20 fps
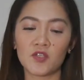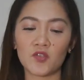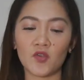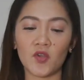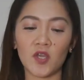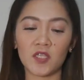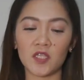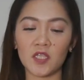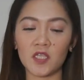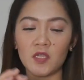So,
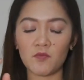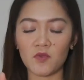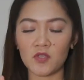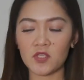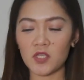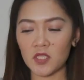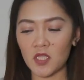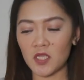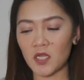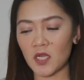kahit hindi mo na
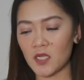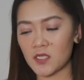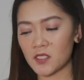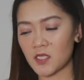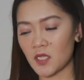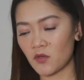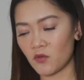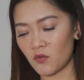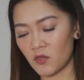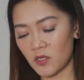siya tanggalin
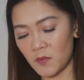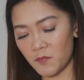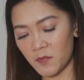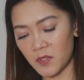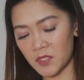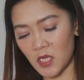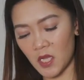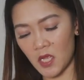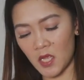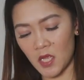sa ano, hindi
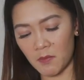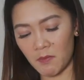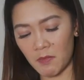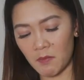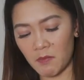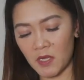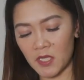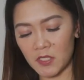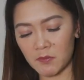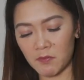pa siya
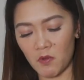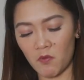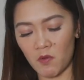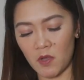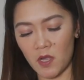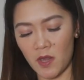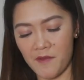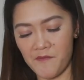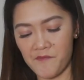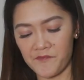mabilis
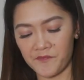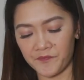mawala.